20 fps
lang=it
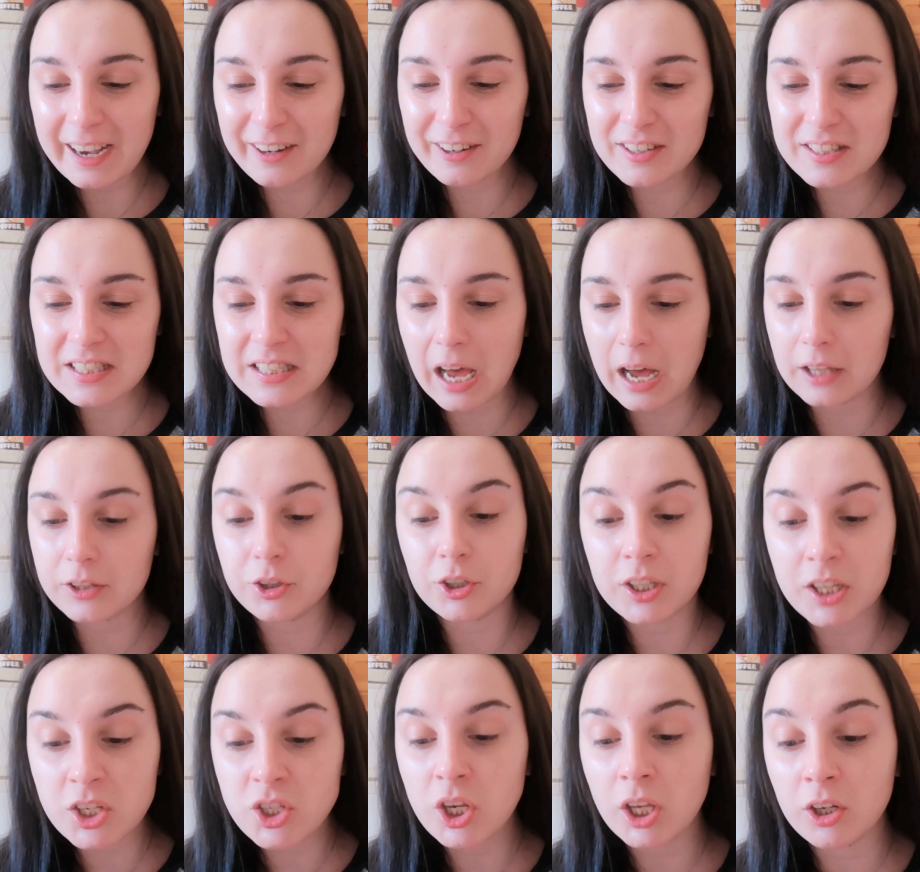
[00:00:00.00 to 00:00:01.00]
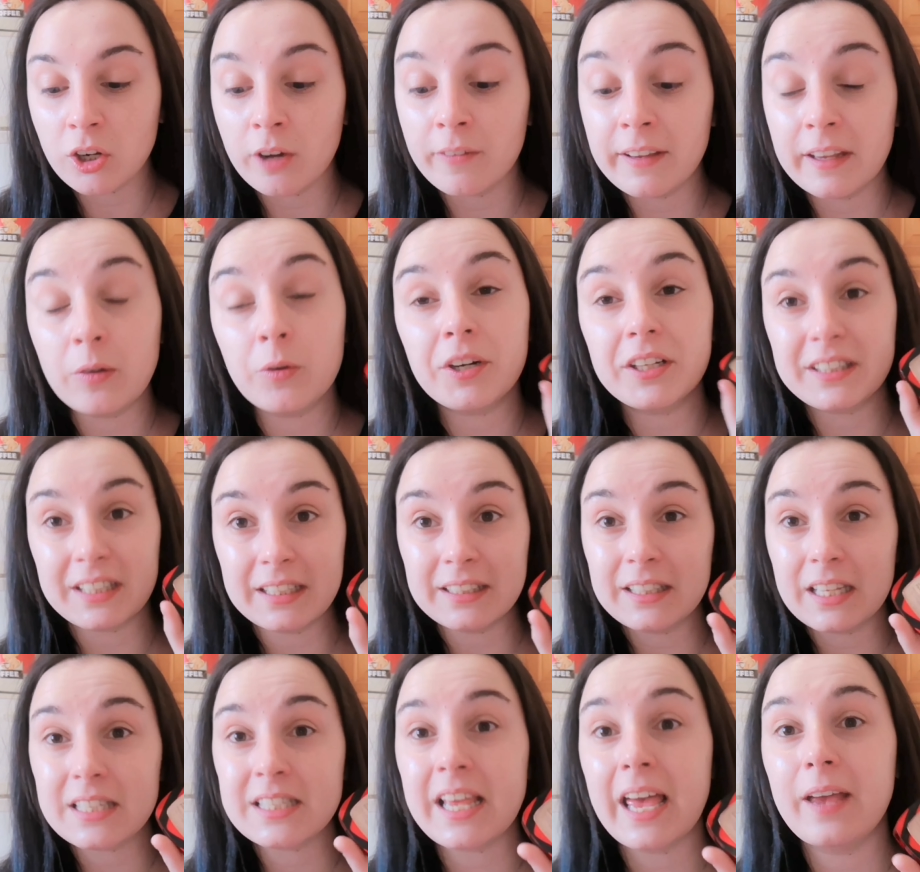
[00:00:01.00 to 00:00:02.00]
è costato 19,36
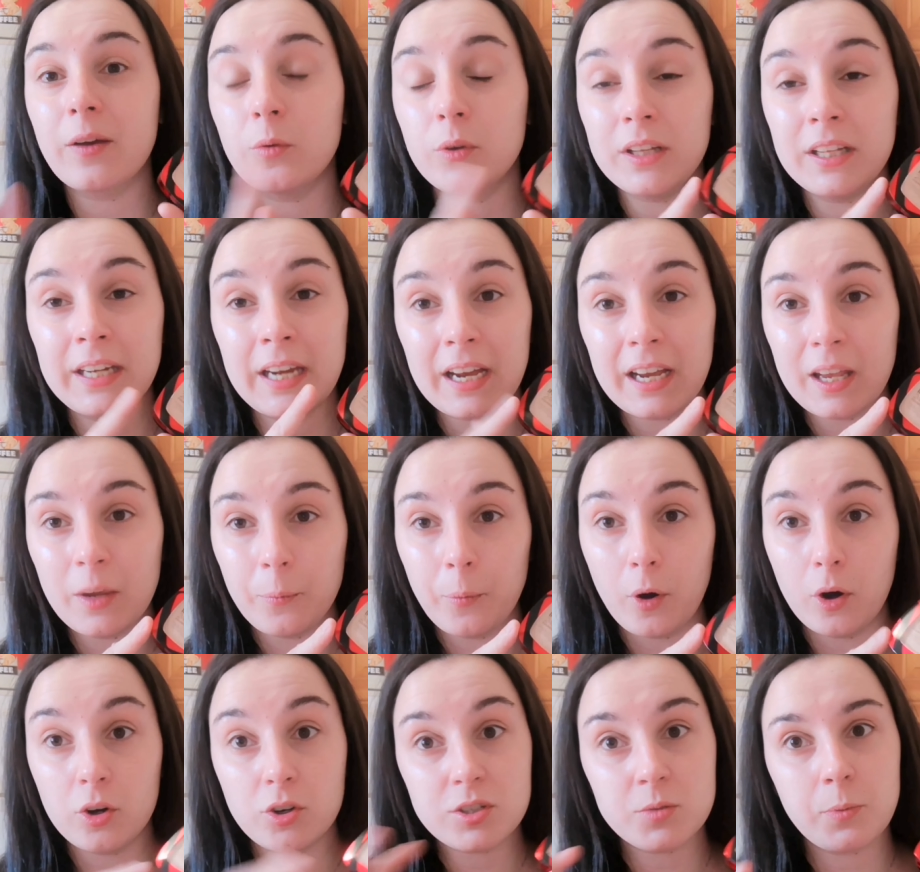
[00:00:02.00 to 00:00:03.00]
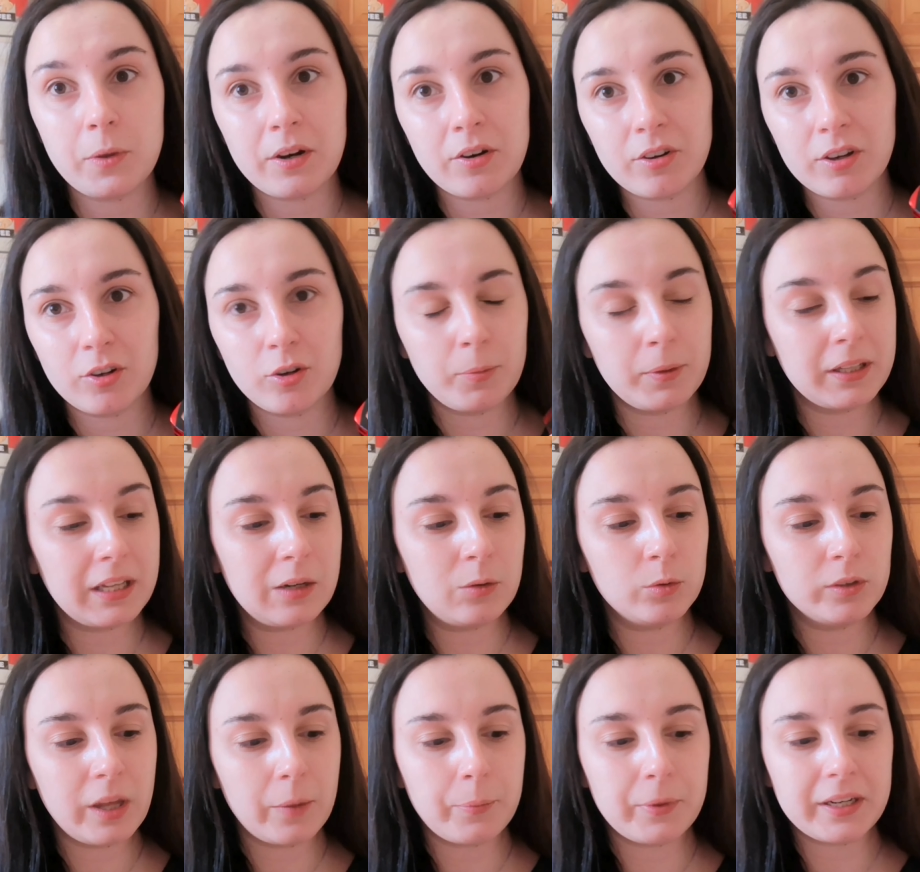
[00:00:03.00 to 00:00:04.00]
euro quindi neanche poco spero che non mi
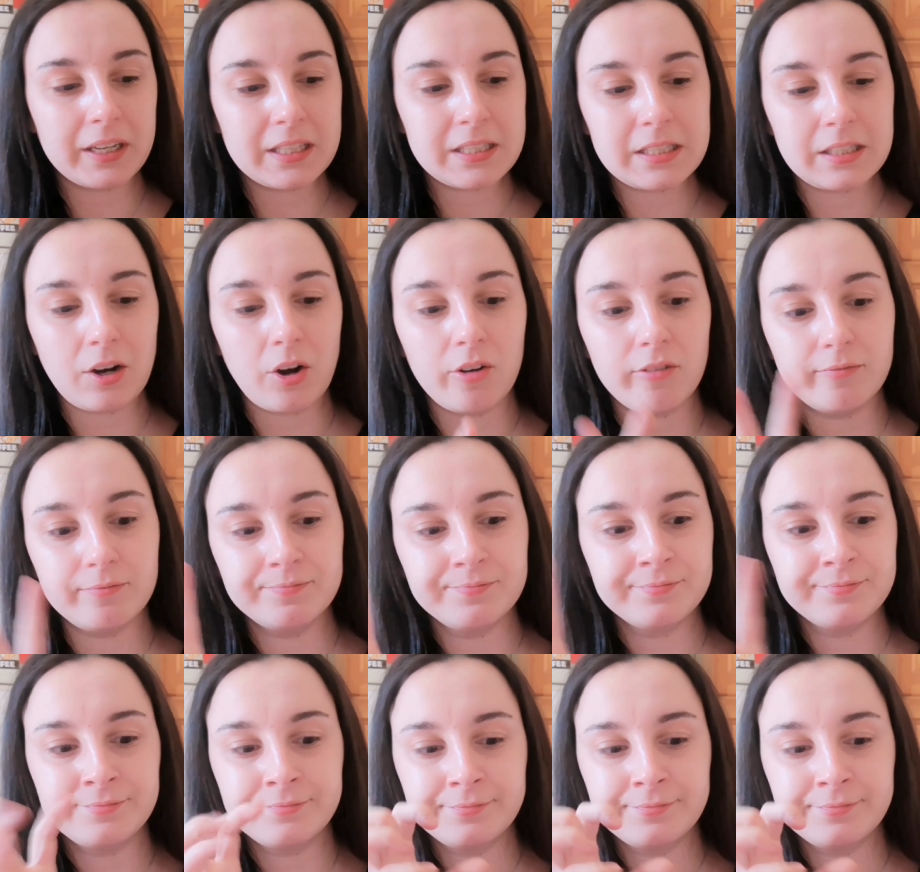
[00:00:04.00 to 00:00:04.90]
deluda perché sennò